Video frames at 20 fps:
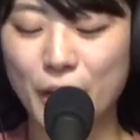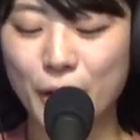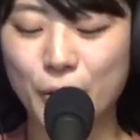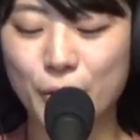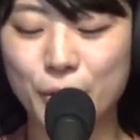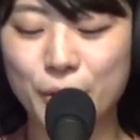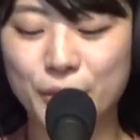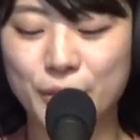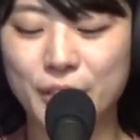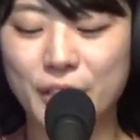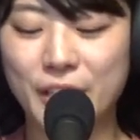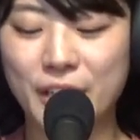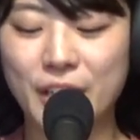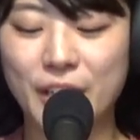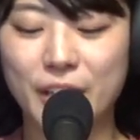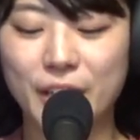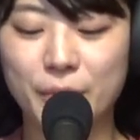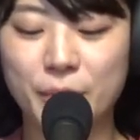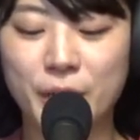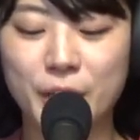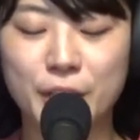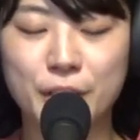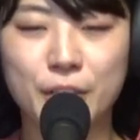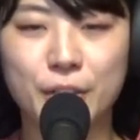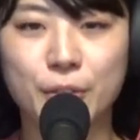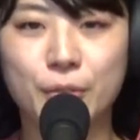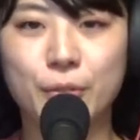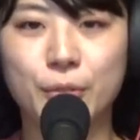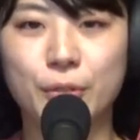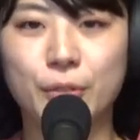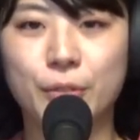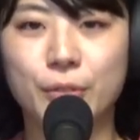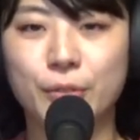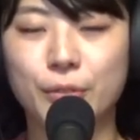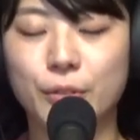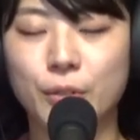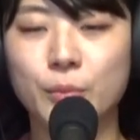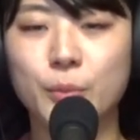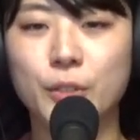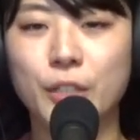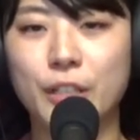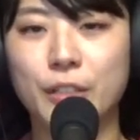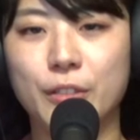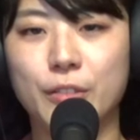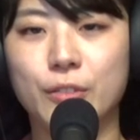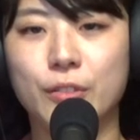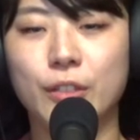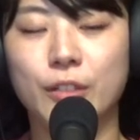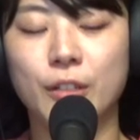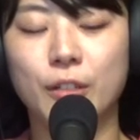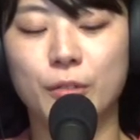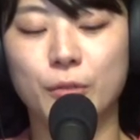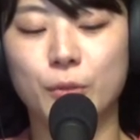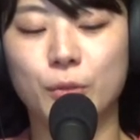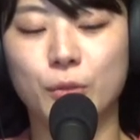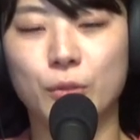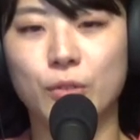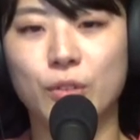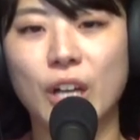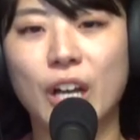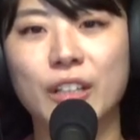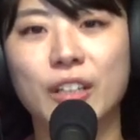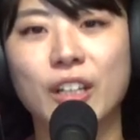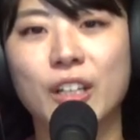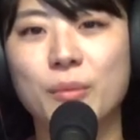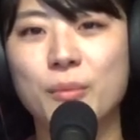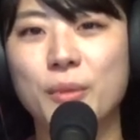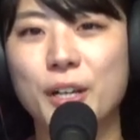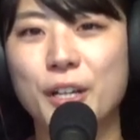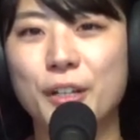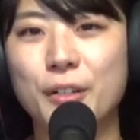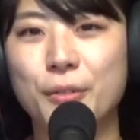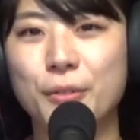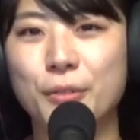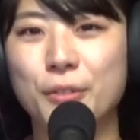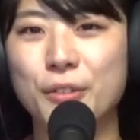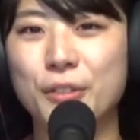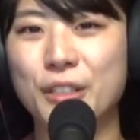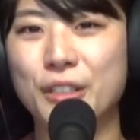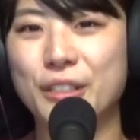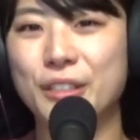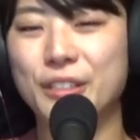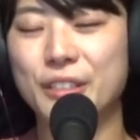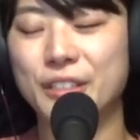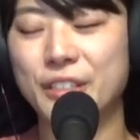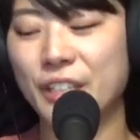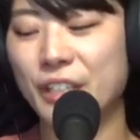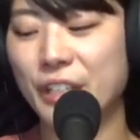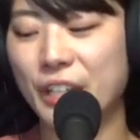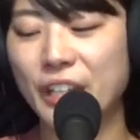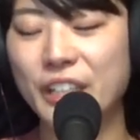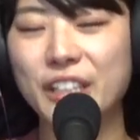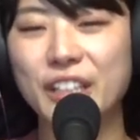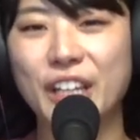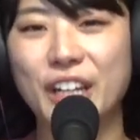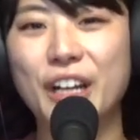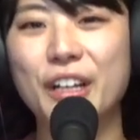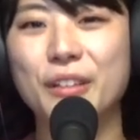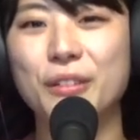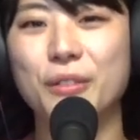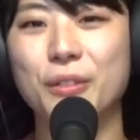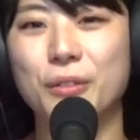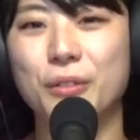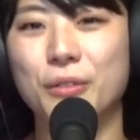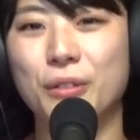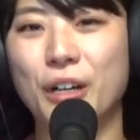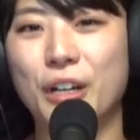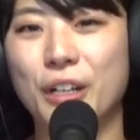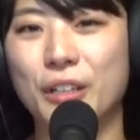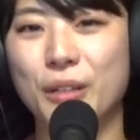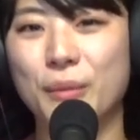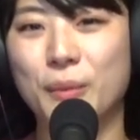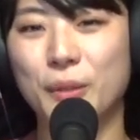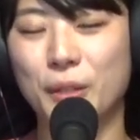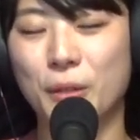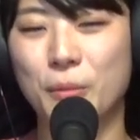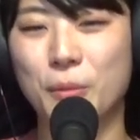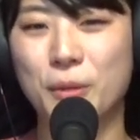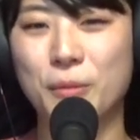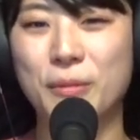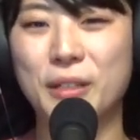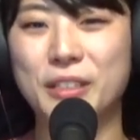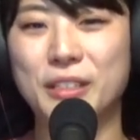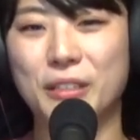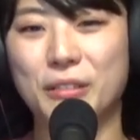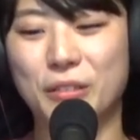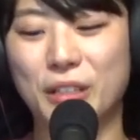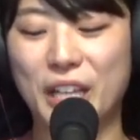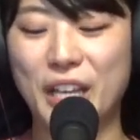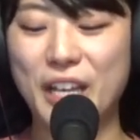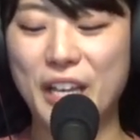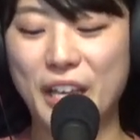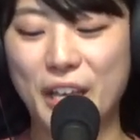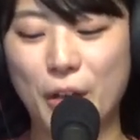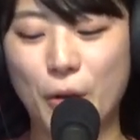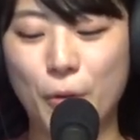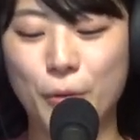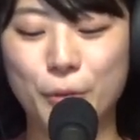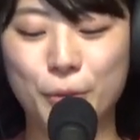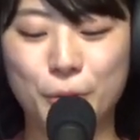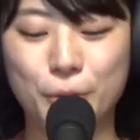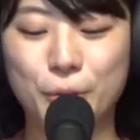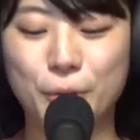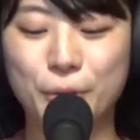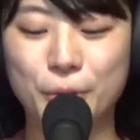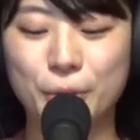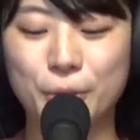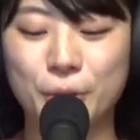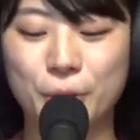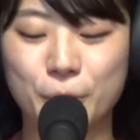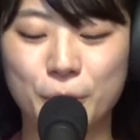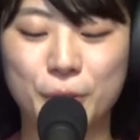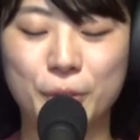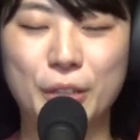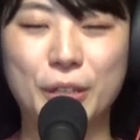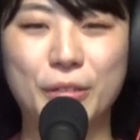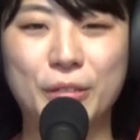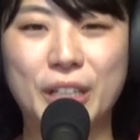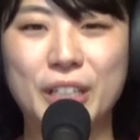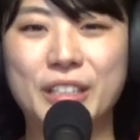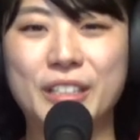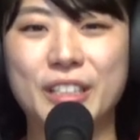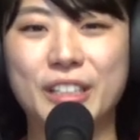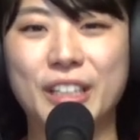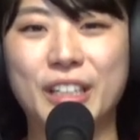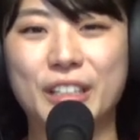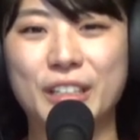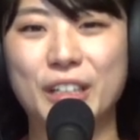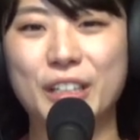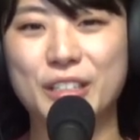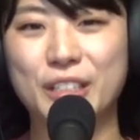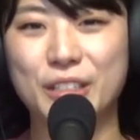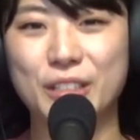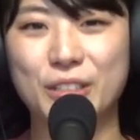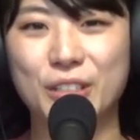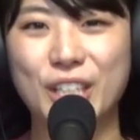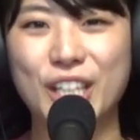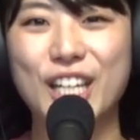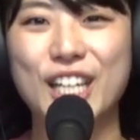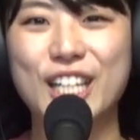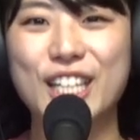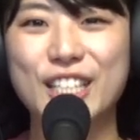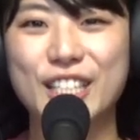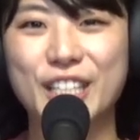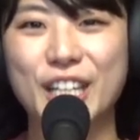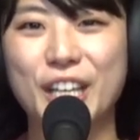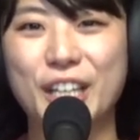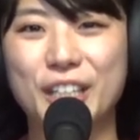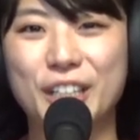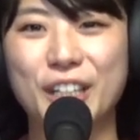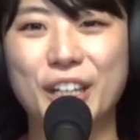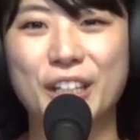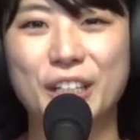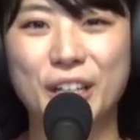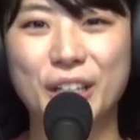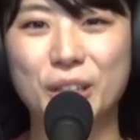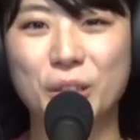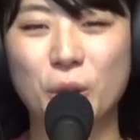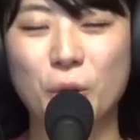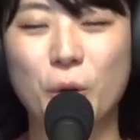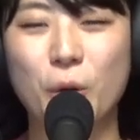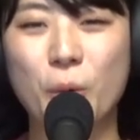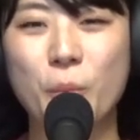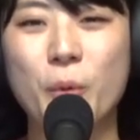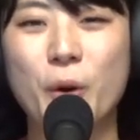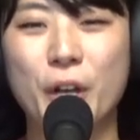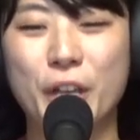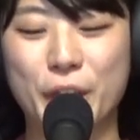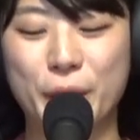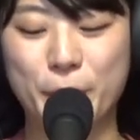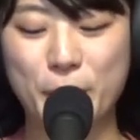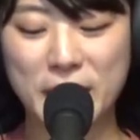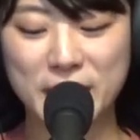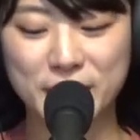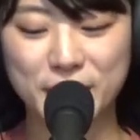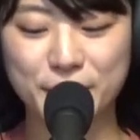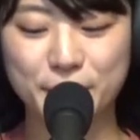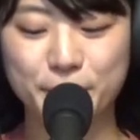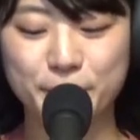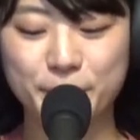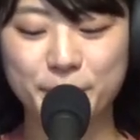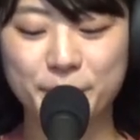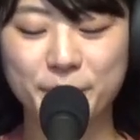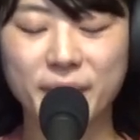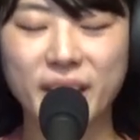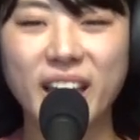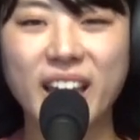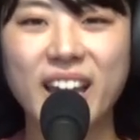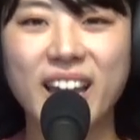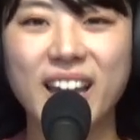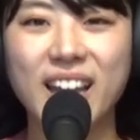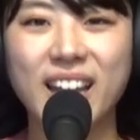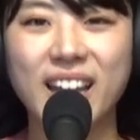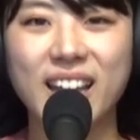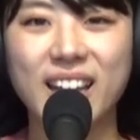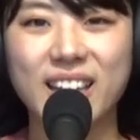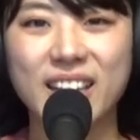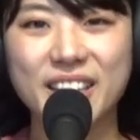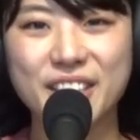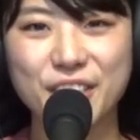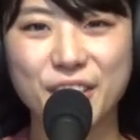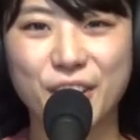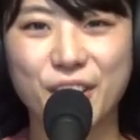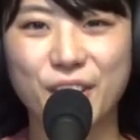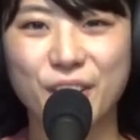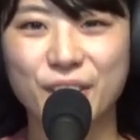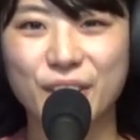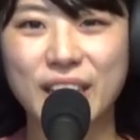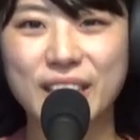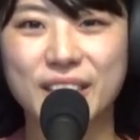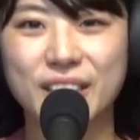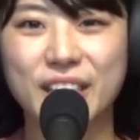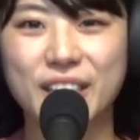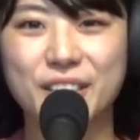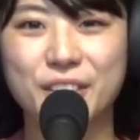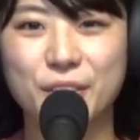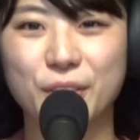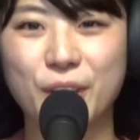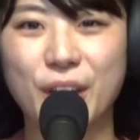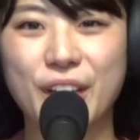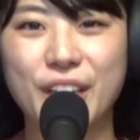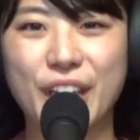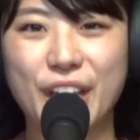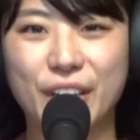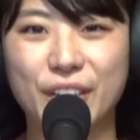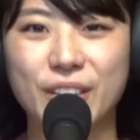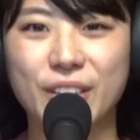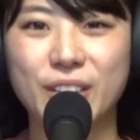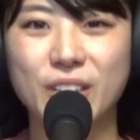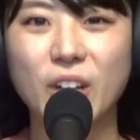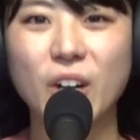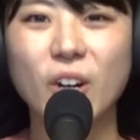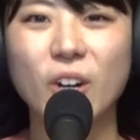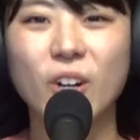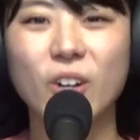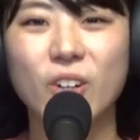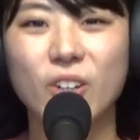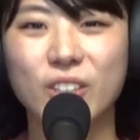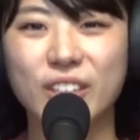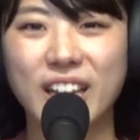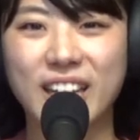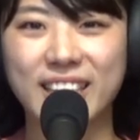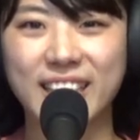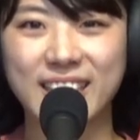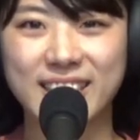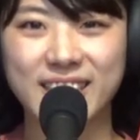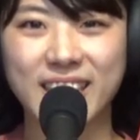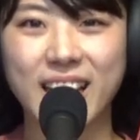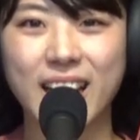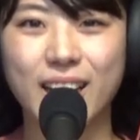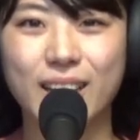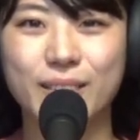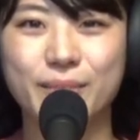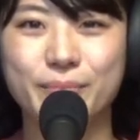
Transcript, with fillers: こうしてね毎日こう湯船に疲れることって当たり前のことなじゃないんだなっていうことを改めて思いましたので、えお風呂の文化をねしっかり大切にしていきたいなと思います。以上懐かしトライアルのコーナーでした